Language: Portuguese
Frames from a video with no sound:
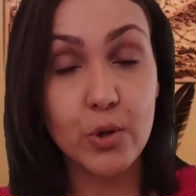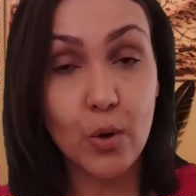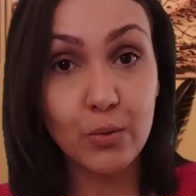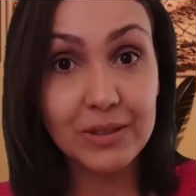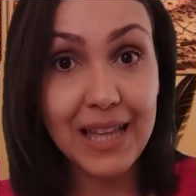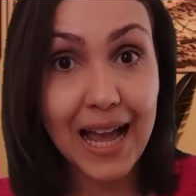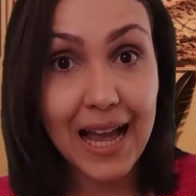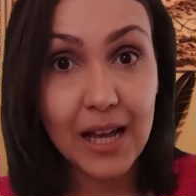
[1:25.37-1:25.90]

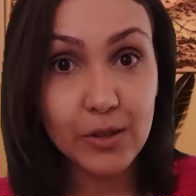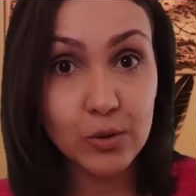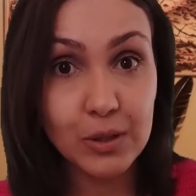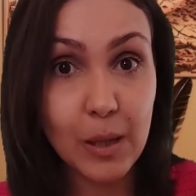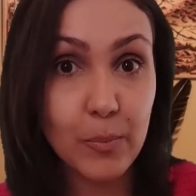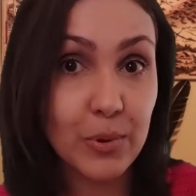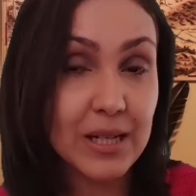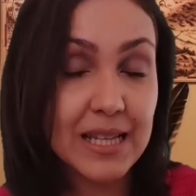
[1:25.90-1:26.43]

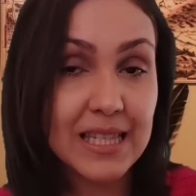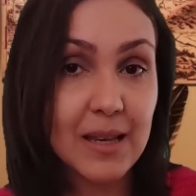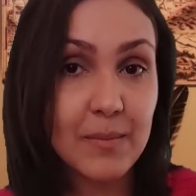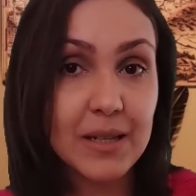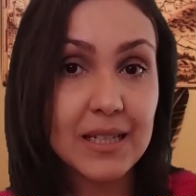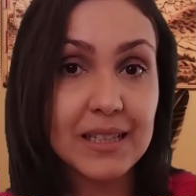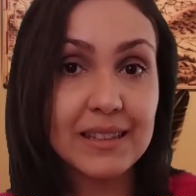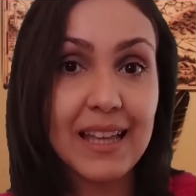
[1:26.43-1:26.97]
soldado da Polícia
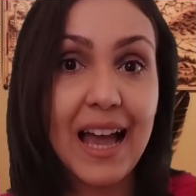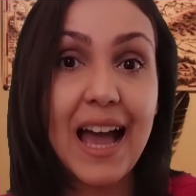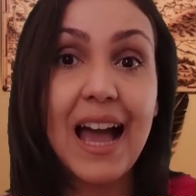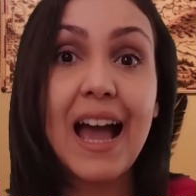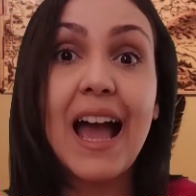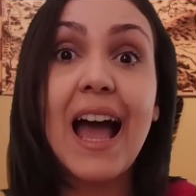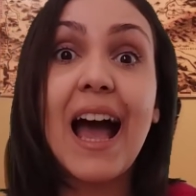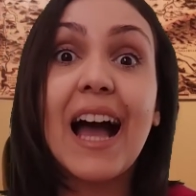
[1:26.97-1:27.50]

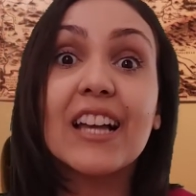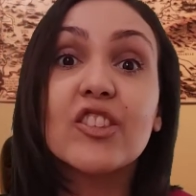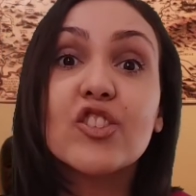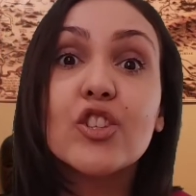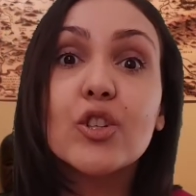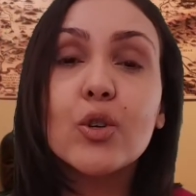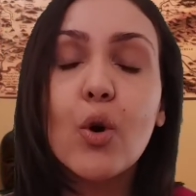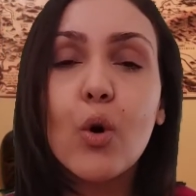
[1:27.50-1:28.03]
Militar
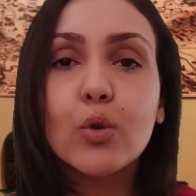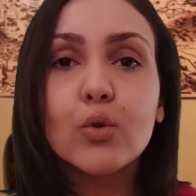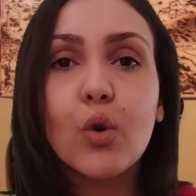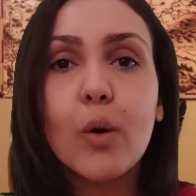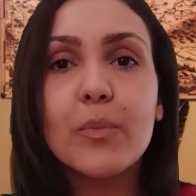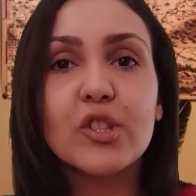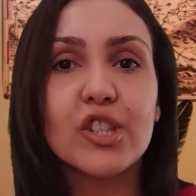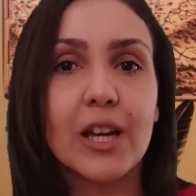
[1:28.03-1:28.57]
atirou
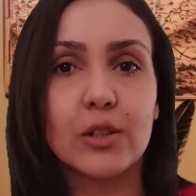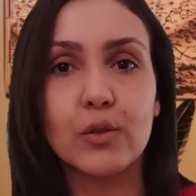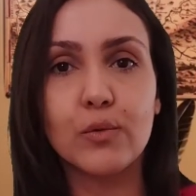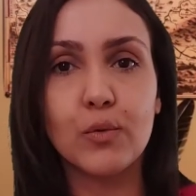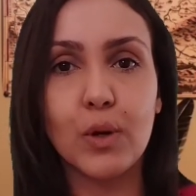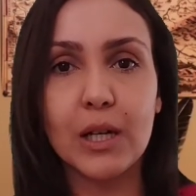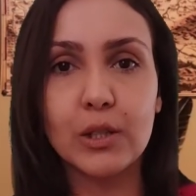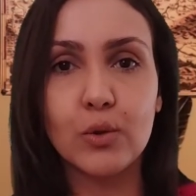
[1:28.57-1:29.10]
no objeto
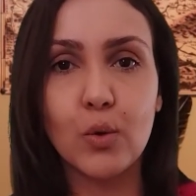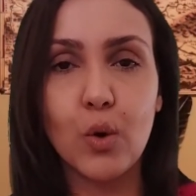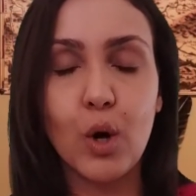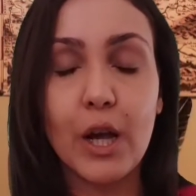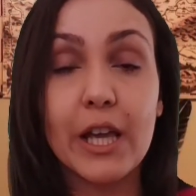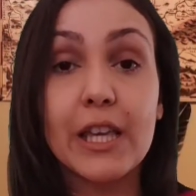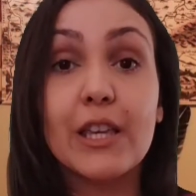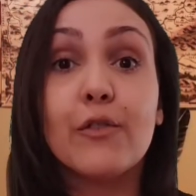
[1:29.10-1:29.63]

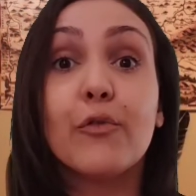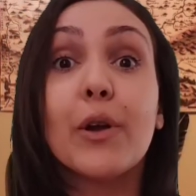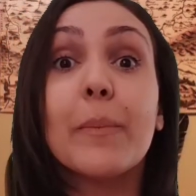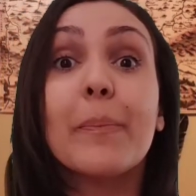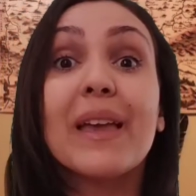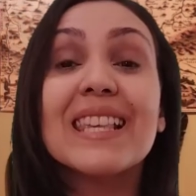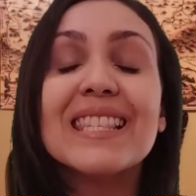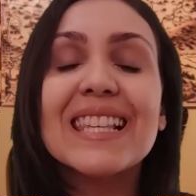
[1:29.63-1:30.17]
voador e
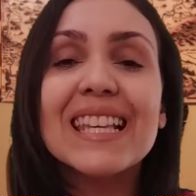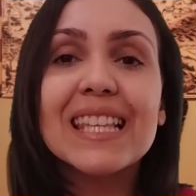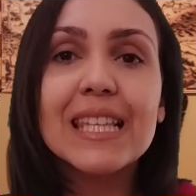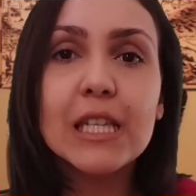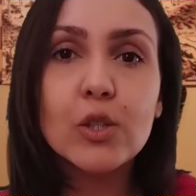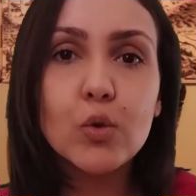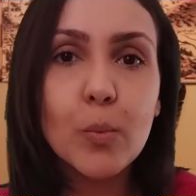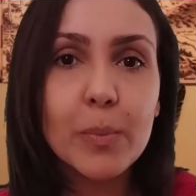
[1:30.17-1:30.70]
foi
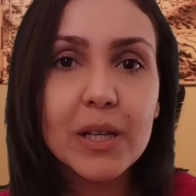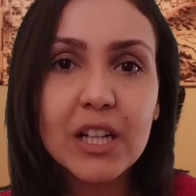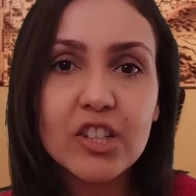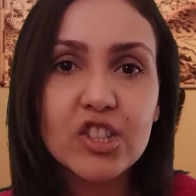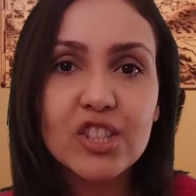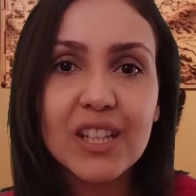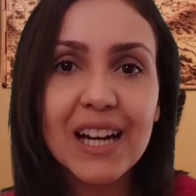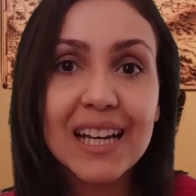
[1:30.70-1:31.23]
perseguido pela
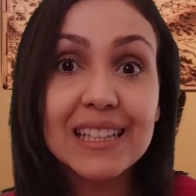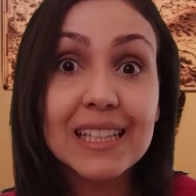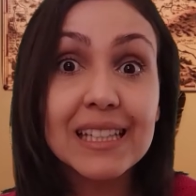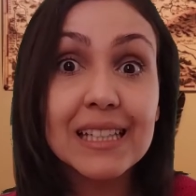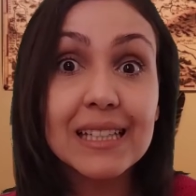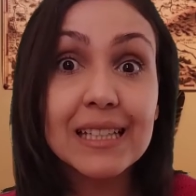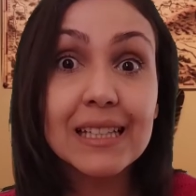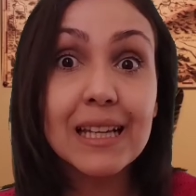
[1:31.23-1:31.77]
estrada
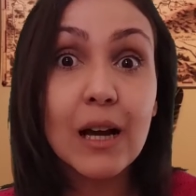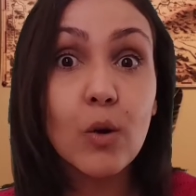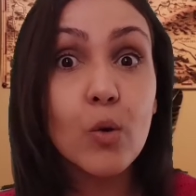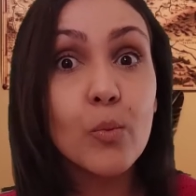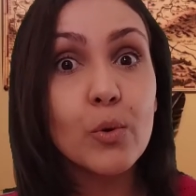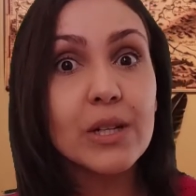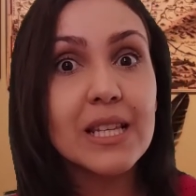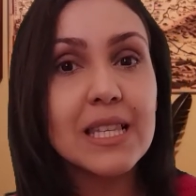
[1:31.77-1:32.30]
que liga
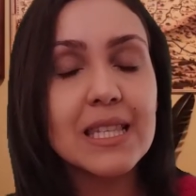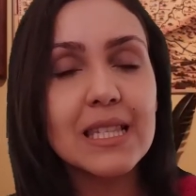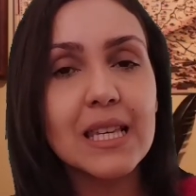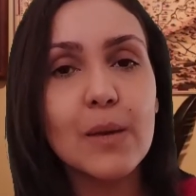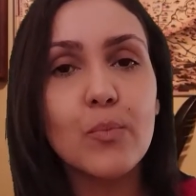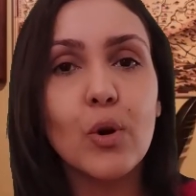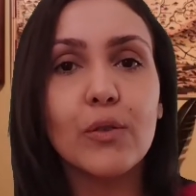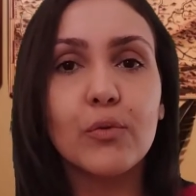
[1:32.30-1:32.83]
o
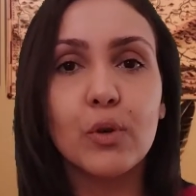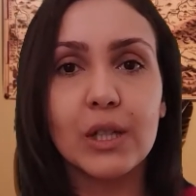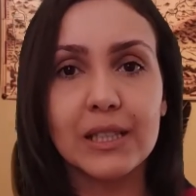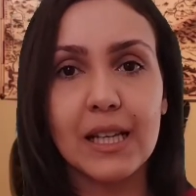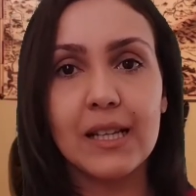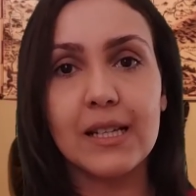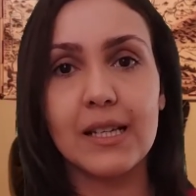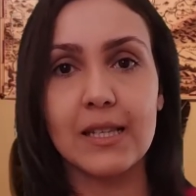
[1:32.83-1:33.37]
município à
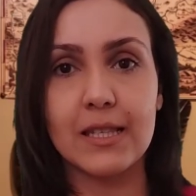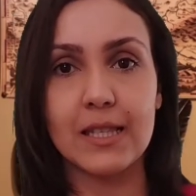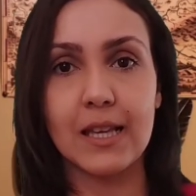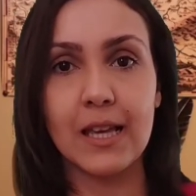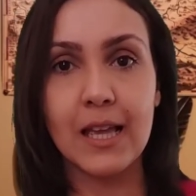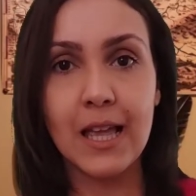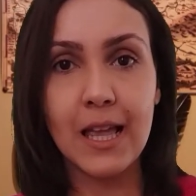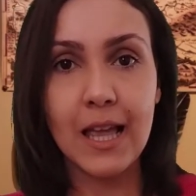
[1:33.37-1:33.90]

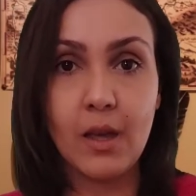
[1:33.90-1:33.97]
fortaleza.